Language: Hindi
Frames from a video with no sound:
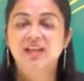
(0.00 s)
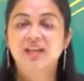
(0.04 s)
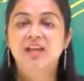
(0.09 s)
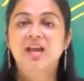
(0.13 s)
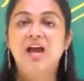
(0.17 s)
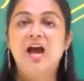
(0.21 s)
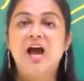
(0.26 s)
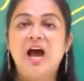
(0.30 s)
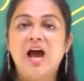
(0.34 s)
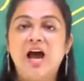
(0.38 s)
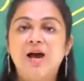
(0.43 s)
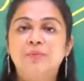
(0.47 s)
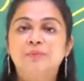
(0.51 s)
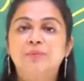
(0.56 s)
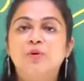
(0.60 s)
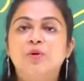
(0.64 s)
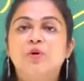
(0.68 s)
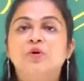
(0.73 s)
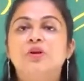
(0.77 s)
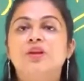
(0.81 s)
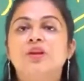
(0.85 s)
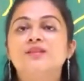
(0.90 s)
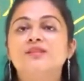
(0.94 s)
कि आप
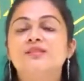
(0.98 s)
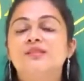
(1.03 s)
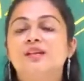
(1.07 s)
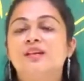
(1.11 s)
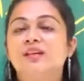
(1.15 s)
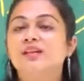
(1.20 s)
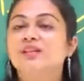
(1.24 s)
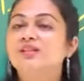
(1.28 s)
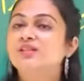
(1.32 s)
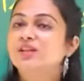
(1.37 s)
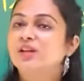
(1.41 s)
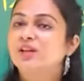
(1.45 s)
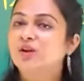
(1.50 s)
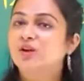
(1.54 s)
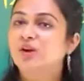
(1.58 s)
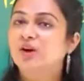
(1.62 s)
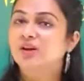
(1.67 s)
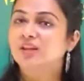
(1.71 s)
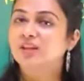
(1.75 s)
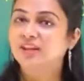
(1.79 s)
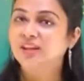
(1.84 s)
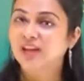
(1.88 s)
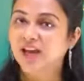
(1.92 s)
लोग ये सेडिशन
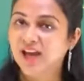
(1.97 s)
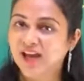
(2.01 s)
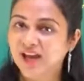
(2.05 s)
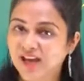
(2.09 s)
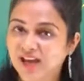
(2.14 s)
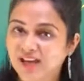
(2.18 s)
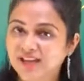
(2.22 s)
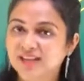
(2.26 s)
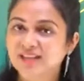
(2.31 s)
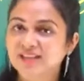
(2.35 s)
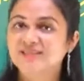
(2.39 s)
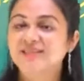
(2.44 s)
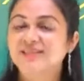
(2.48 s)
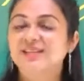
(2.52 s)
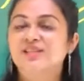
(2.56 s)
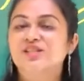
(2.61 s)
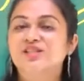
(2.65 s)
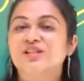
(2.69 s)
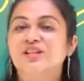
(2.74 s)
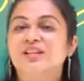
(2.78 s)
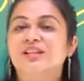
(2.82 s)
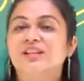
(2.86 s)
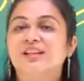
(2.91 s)
लॉ क्या है ये
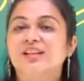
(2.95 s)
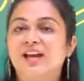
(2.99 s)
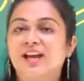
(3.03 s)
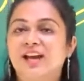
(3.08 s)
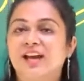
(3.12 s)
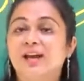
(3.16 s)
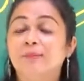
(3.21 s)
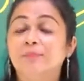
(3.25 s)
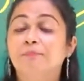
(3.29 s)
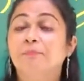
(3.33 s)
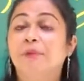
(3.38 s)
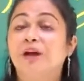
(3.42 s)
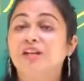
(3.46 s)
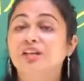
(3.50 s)
सेक्शन क्या है